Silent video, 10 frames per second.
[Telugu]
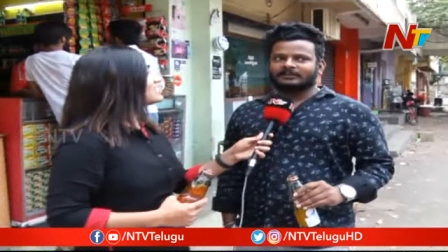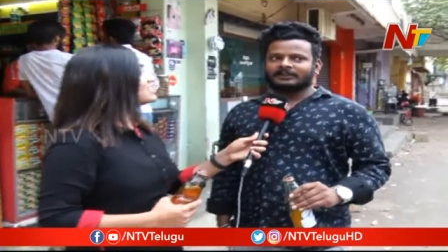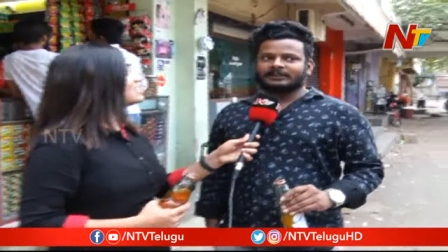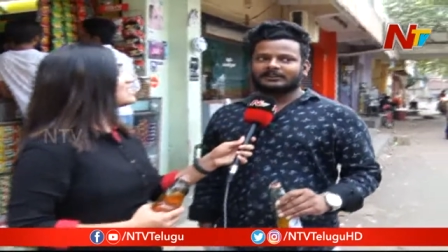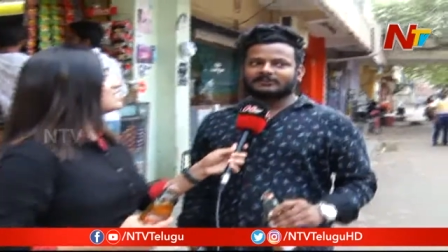
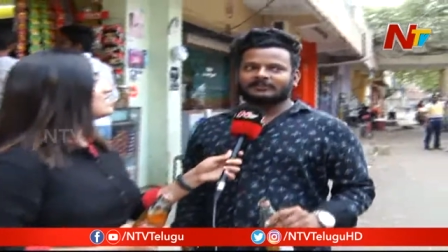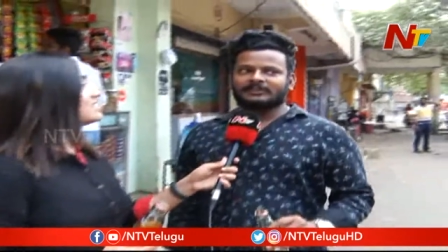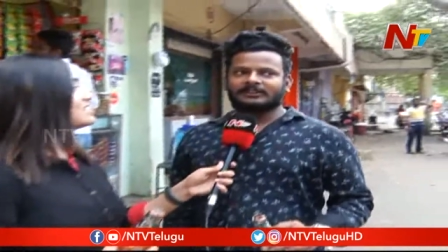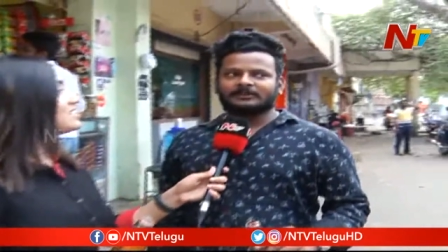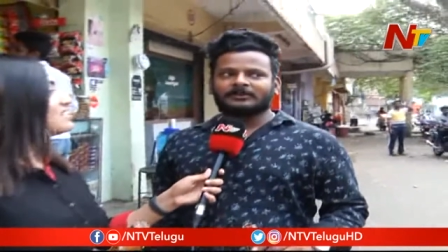నేను
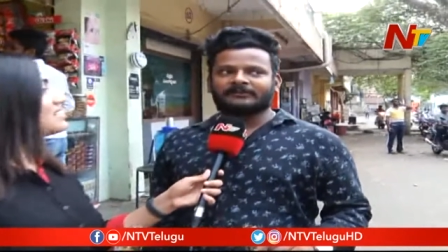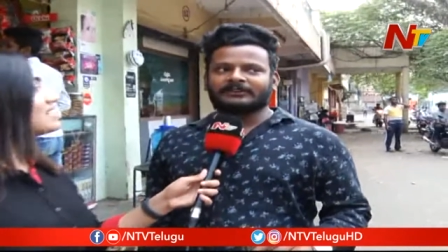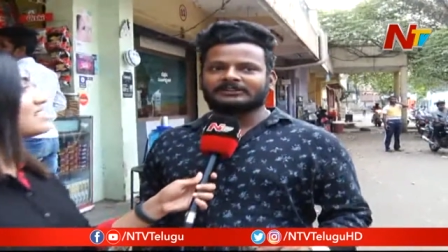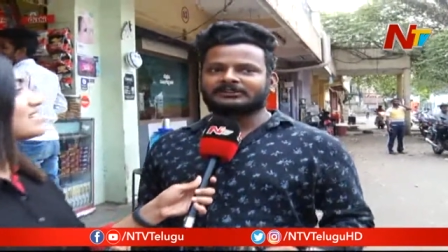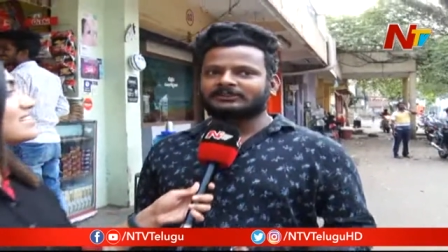యాక్చువల్లీ మా
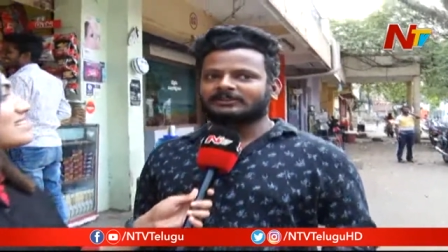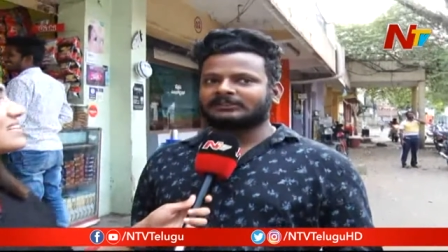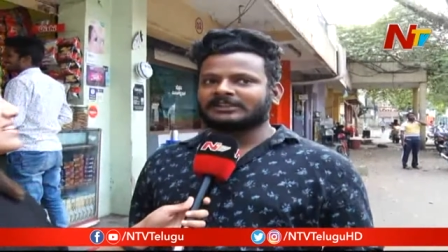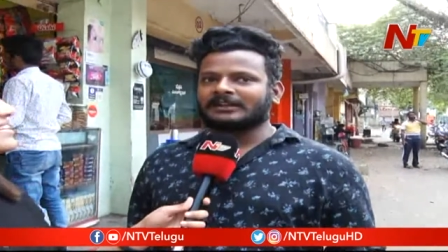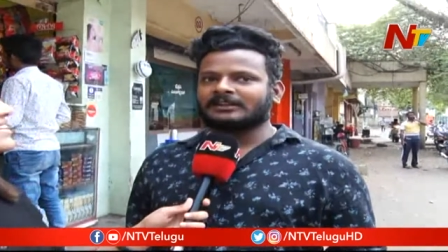ఫ్రెండ్స్
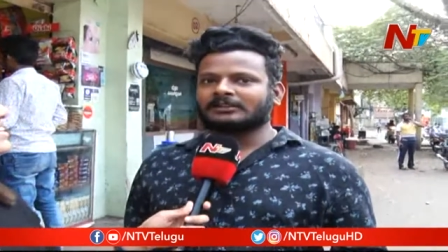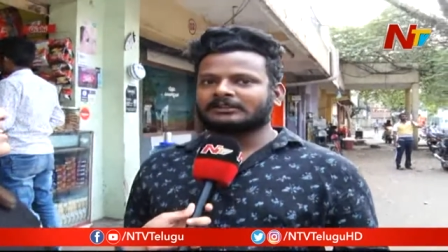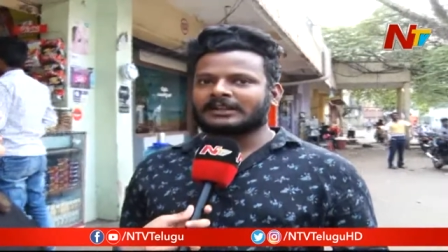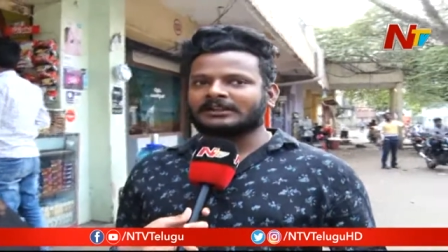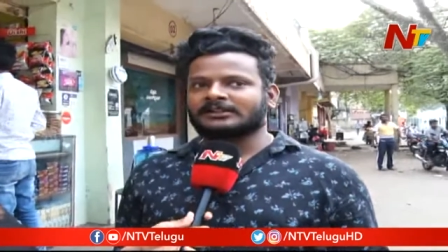చాలా
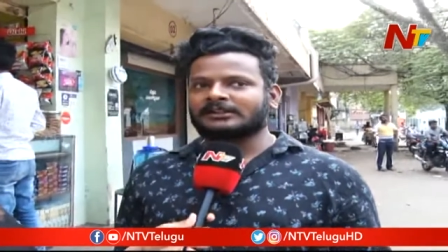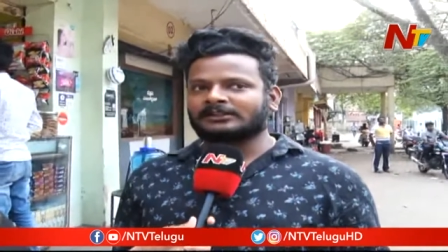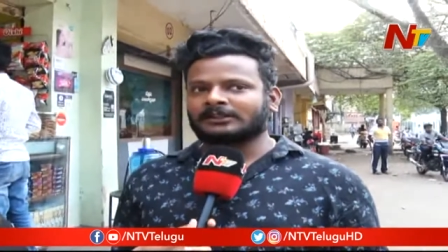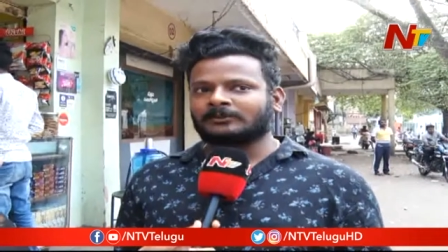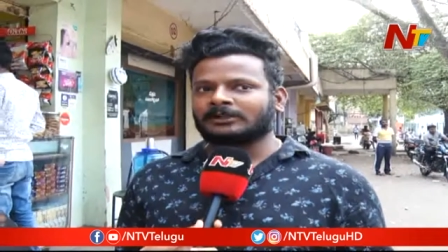చాలా
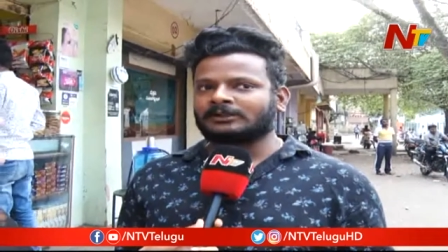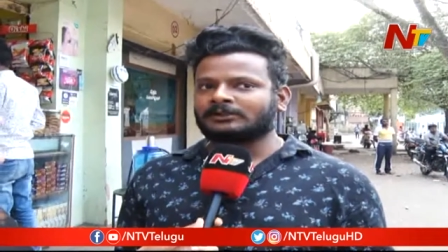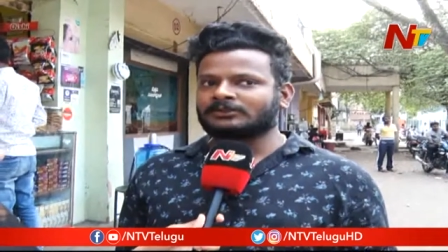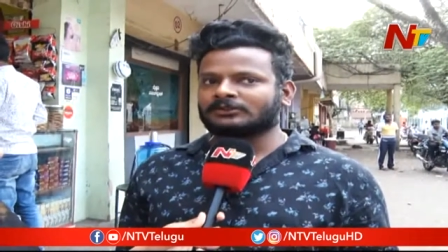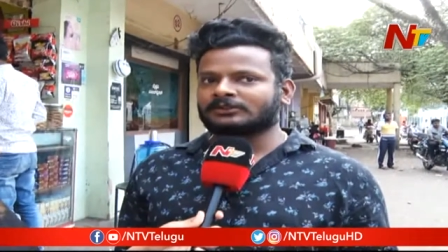జనాలు తమిళనాడు
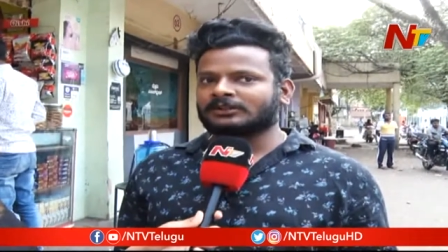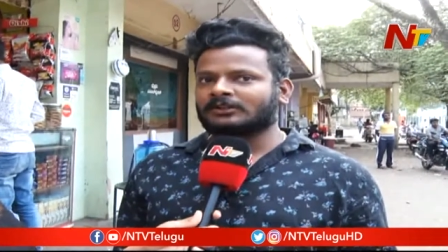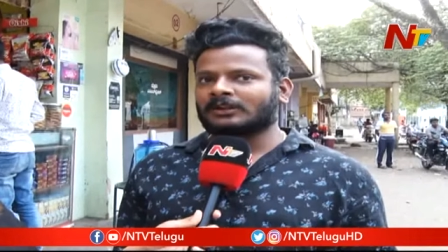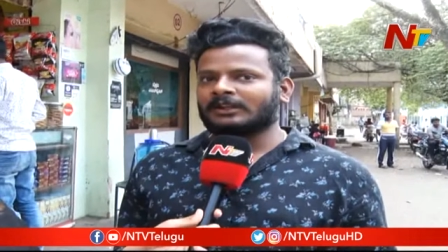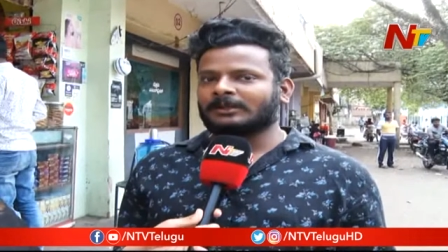నుంచి
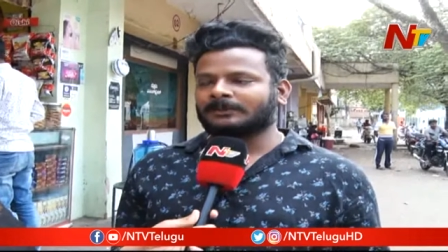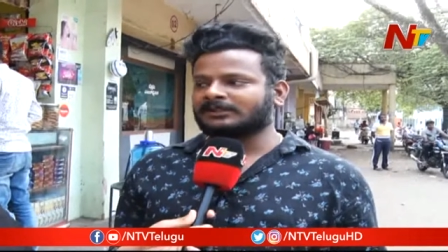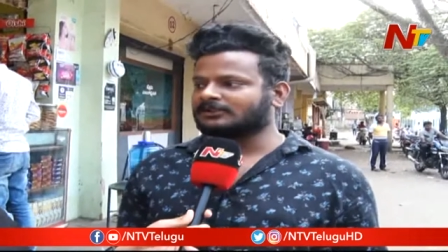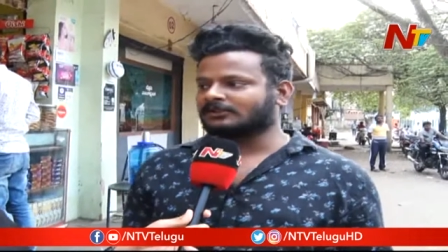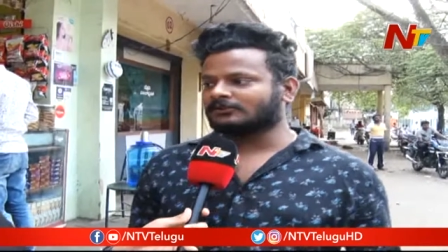వచ్చిండారు ఏపీ
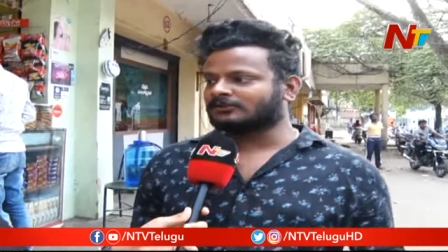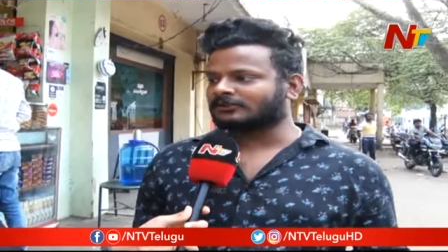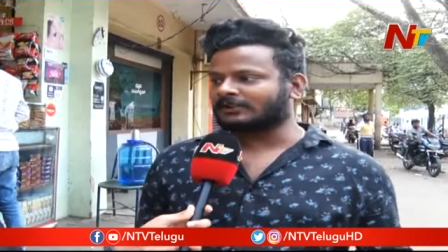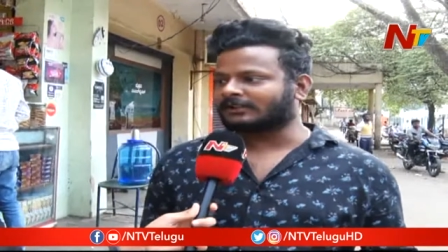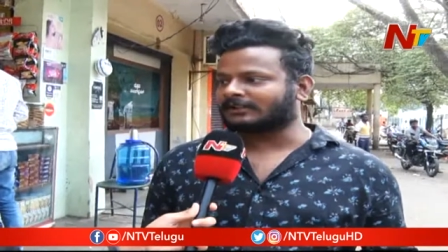నుంచి
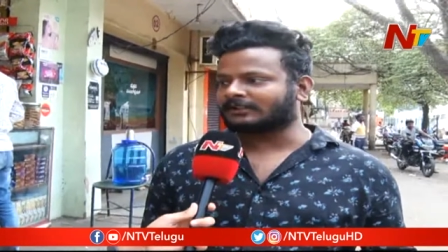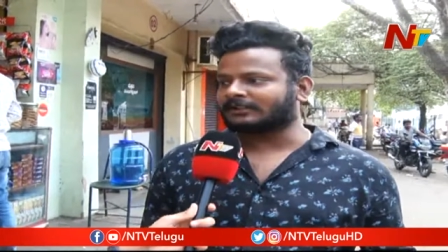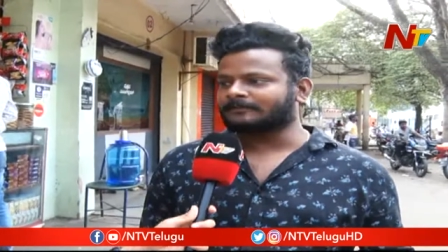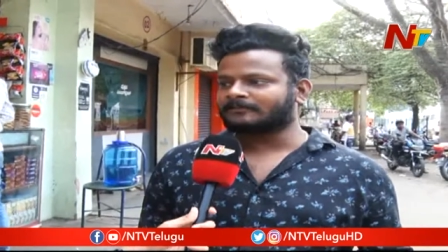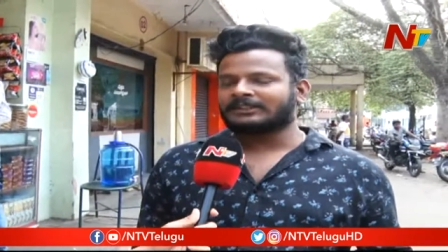వచ్చిండారు
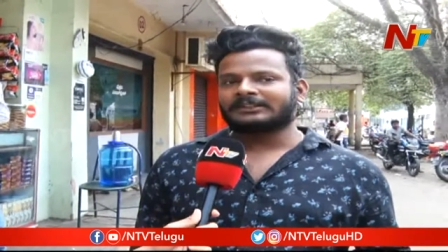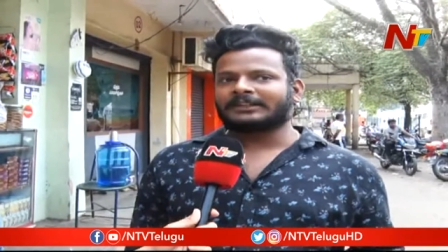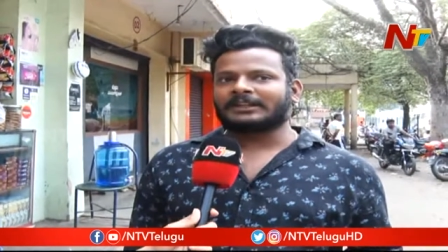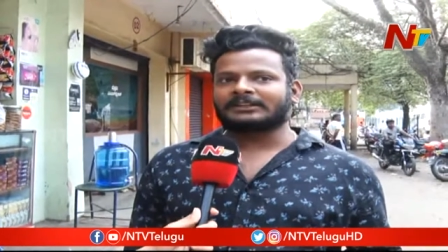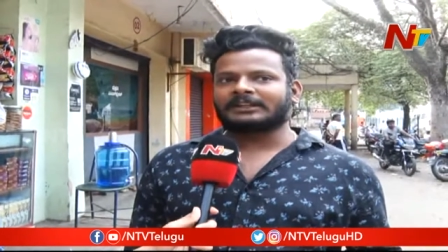ఇక్కడికి
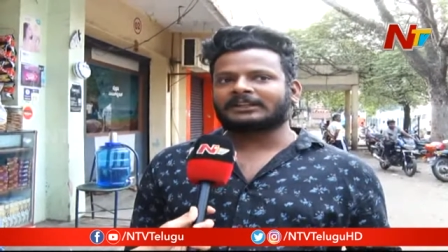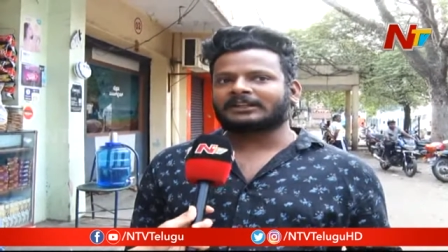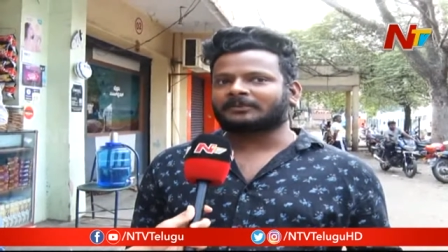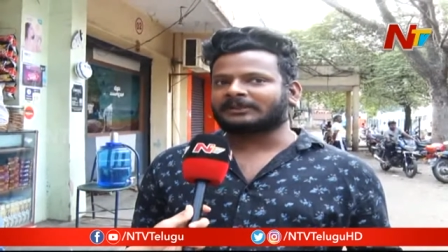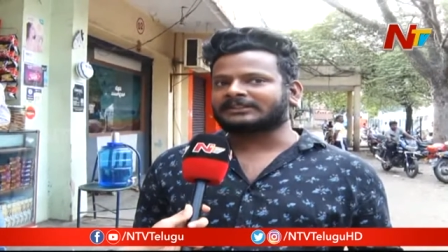నేను ఐటీలో
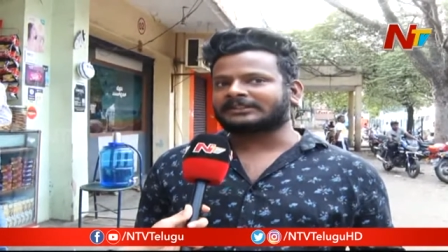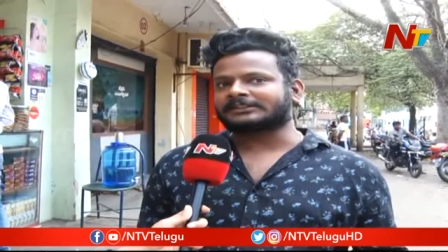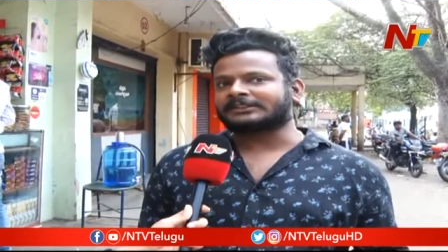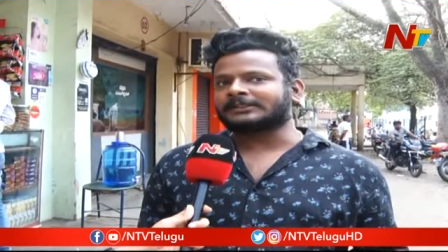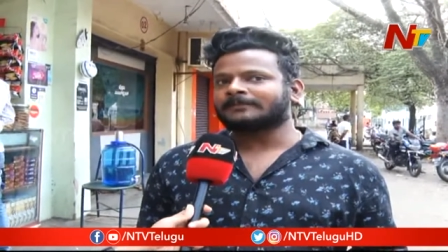ఇక్కడే పని
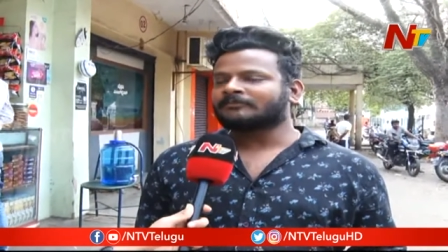చేసేది